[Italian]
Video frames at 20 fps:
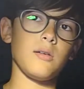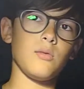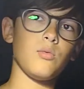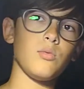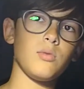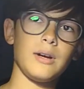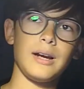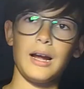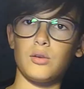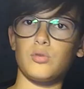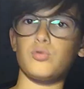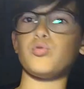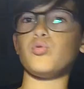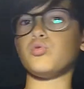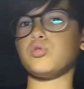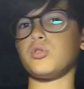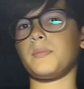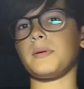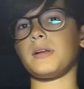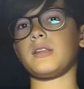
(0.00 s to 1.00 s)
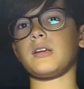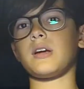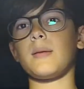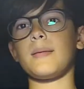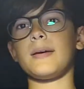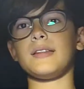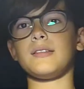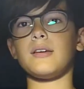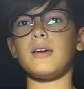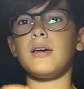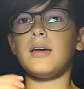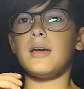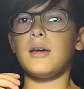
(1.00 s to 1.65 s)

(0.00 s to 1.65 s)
un gattuso praticamente,